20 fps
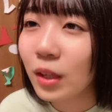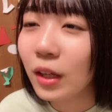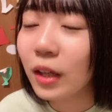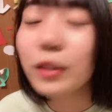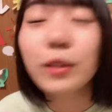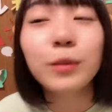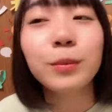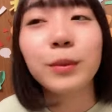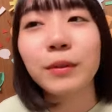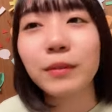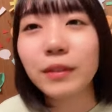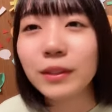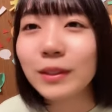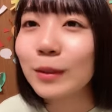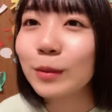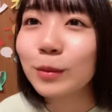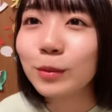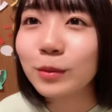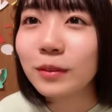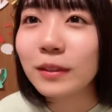ラグビーはし
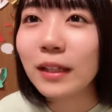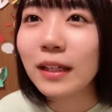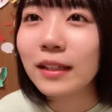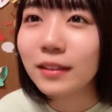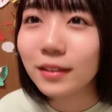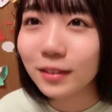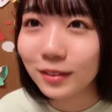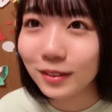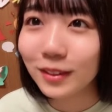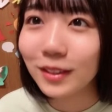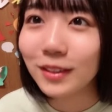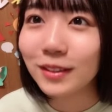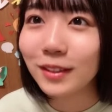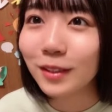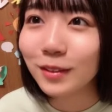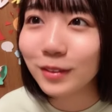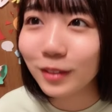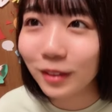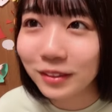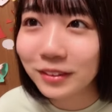たことないですね
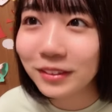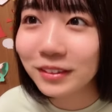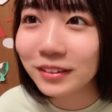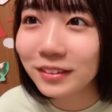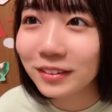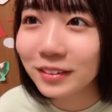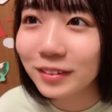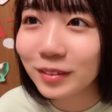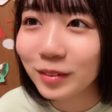さすがに